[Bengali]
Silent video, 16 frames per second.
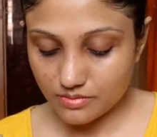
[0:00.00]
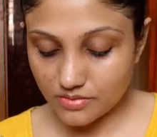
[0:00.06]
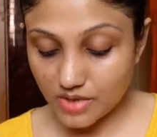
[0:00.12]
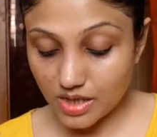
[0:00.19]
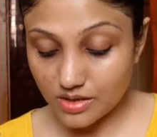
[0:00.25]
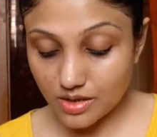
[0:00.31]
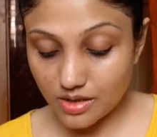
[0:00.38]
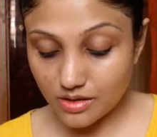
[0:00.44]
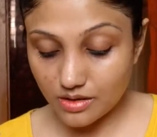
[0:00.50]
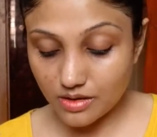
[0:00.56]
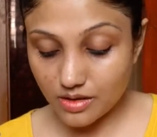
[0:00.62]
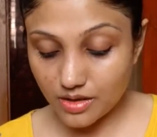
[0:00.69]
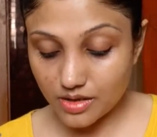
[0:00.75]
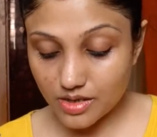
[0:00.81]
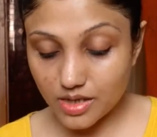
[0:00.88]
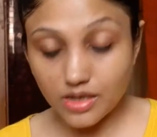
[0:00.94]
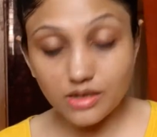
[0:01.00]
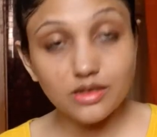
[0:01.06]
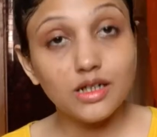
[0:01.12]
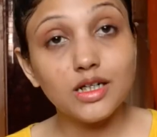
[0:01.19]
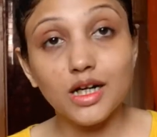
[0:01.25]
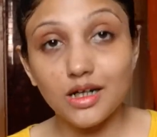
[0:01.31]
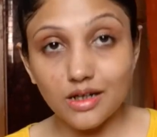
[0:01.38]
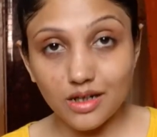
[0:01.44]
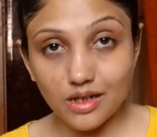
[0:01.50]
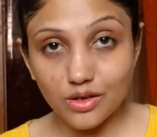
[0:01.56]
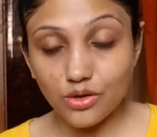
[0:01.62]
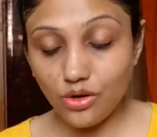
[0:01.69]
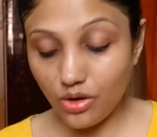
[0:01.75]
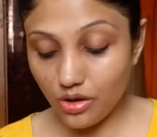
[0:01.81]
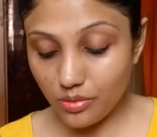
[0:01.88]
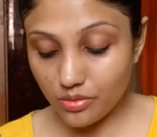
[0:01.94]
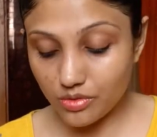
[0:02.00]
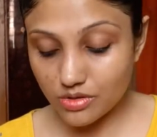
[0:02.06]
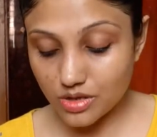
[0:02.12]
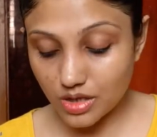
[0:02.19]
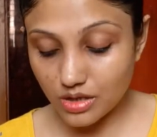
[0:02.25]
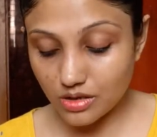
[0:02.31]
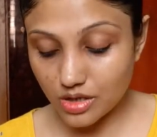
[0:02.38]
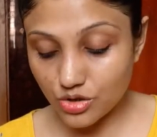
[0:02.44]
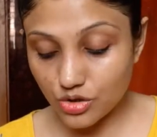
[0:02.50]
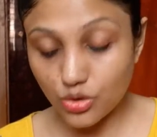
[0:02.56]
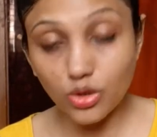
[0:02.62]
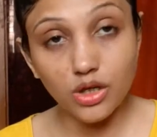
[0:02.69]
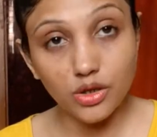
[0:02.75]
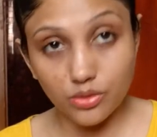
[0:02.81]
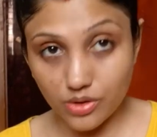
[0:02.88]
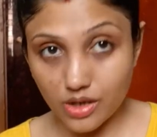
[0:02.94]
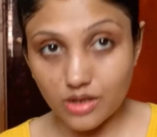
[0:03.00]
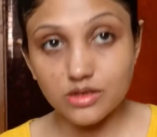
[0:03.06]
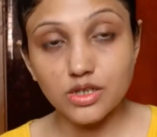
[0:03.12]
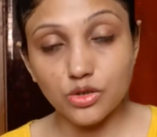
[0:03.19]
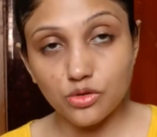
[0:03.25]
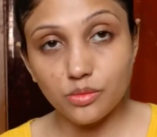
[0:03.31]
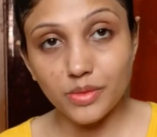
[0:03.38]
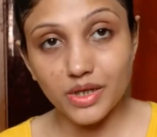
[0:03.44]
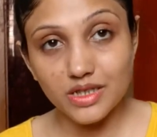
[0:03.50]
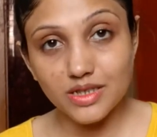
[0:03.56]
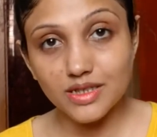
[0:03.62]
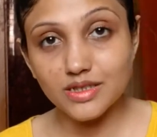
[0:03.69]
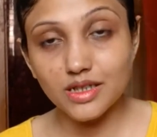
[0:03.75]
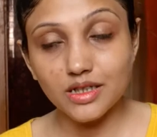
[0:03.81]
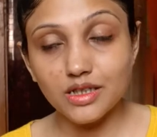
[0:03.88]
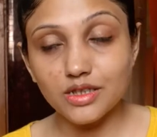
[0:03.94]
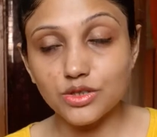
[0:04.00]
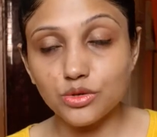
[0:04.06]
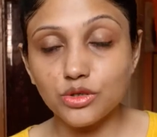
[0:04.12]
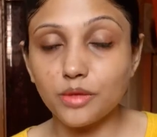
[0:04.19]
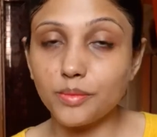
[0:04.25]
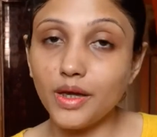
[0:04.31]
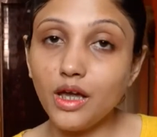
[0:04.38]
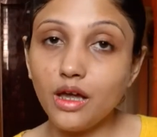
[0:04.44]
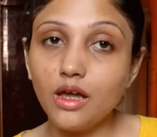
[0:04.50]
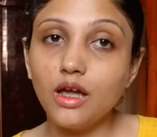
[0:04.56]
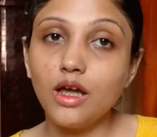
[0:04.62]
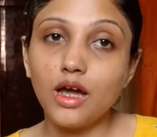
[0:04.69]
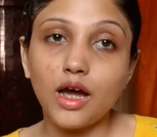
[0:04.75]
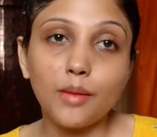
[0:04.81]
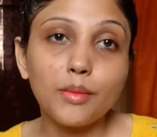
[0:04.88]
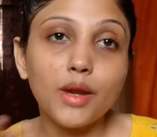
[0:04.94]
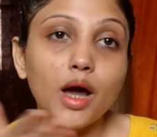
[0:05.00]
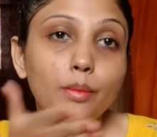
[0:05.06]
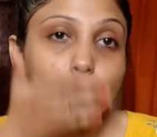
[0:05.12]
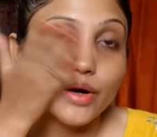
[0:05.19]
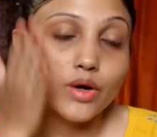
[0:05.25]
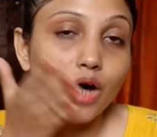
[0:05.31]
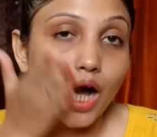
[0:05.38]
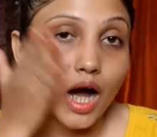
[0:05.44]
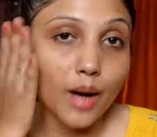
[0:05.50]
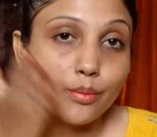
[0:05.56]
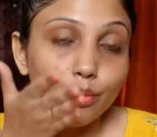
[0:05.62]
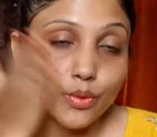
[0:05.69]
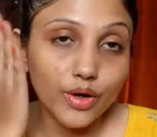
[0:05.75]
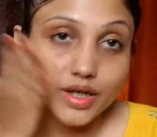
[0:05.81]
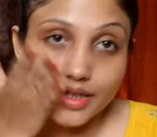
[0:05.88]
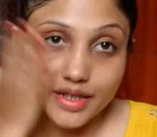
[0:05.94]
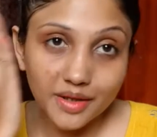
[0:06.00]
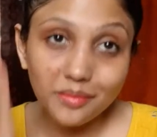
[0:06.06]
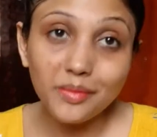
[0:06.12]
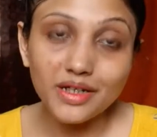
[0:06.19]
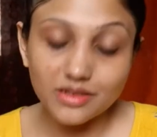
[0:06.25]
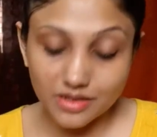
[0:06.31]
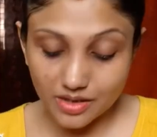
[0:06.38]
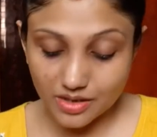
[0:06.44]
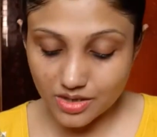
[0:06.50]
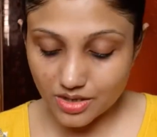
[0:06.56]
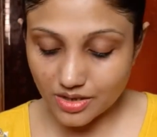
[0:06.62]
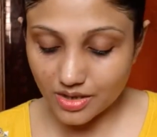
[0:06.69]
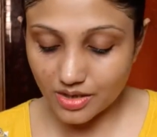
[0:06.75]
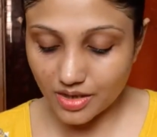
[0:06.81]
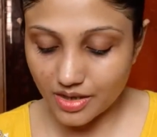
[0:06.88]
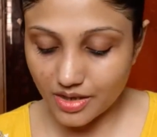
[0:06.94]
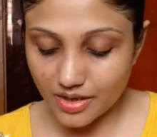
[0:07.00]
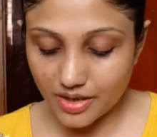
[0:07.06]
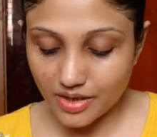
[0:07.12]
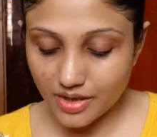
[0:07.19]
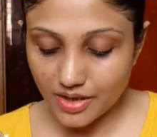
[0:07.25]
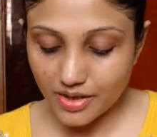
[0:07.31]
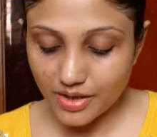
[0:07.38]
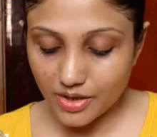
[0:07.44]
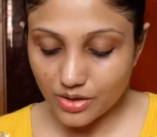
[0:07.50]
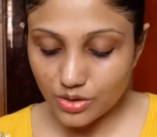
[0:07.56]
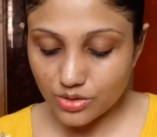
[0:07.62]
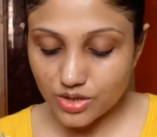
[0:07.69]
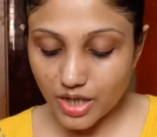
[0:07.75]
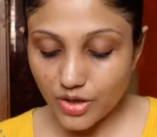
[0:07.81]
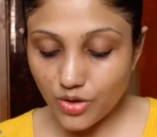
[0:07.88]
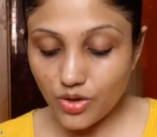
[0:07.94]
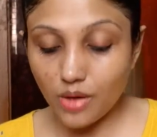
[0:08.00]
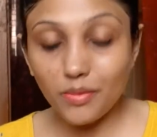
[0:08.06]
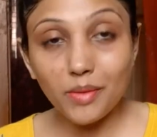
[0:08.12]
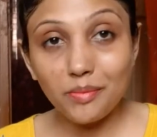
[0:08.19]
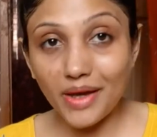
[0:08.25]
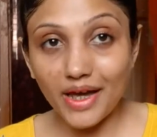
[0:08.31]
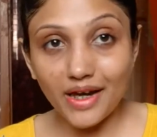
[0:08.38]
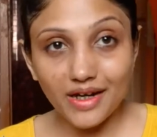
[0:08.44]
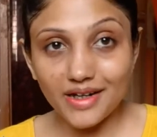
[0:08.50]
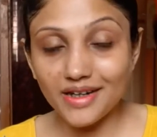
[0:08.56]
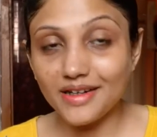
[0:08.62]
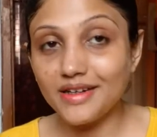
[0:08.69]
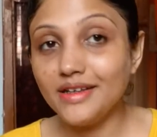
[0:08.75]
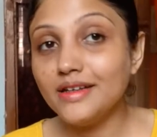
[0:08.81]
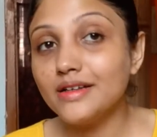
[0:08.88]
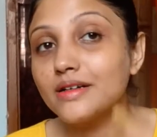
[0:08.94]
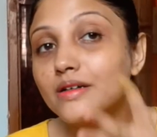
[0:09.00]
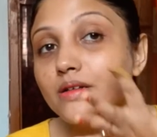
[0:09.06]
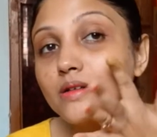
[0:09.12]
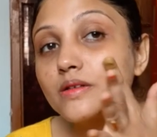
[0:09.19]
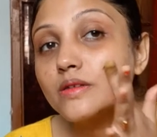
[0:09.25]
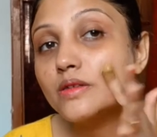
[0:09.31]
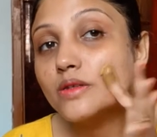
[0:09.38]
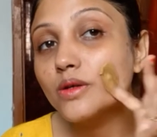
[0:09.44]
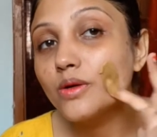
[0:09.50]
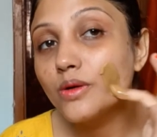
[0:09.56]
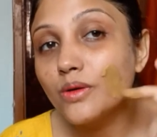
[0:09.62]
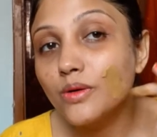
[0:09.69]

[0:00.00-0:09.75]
তাতে স্কিনটা টানটানো হয় এবং স্কিনটা ঝোলেও না যে কোনো ম্যাসাজের ক্ষেত্রে দেখবে আমরা আপওয়ার্ডে ম্যাসাজটা দিই তো যাই হোক আমার প্যাক রেডি তো